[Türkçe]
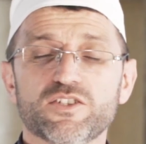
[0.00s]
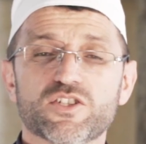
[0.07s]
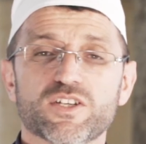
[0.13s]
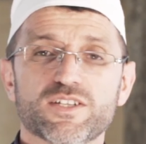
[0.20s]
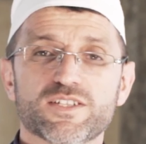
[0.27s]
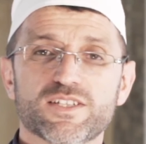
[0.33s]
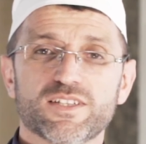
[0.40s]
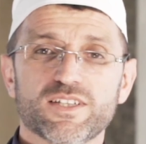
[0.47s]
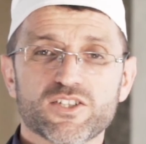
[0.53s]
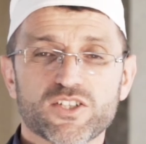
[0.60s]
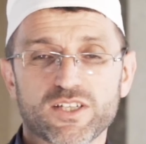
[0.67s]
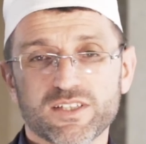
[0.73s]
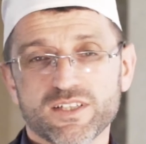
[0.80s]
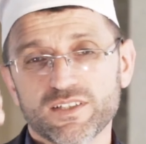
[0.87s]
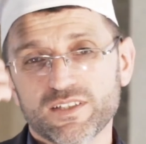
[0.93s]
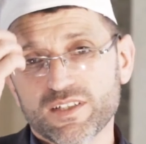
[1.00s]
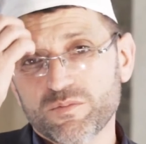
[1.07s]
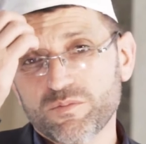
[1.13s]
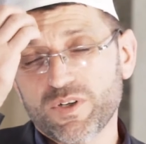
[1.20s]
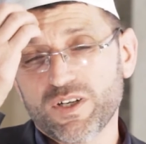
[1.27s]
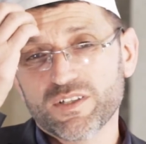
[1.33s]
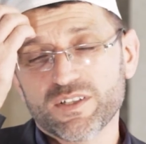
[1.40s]
içerisinde
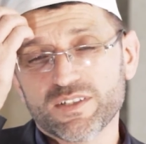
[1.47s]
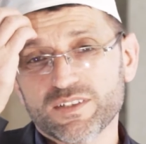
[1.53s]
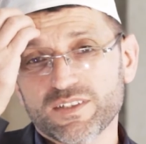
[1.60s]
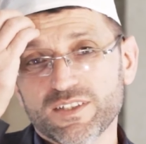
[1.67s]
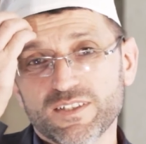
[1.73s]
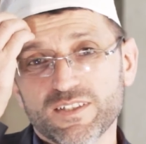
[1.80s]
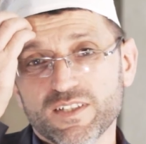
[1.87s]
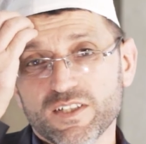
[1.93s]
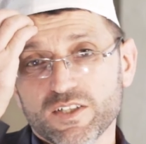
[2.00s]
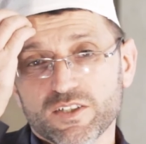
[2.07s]
şeytanların bağlandığı,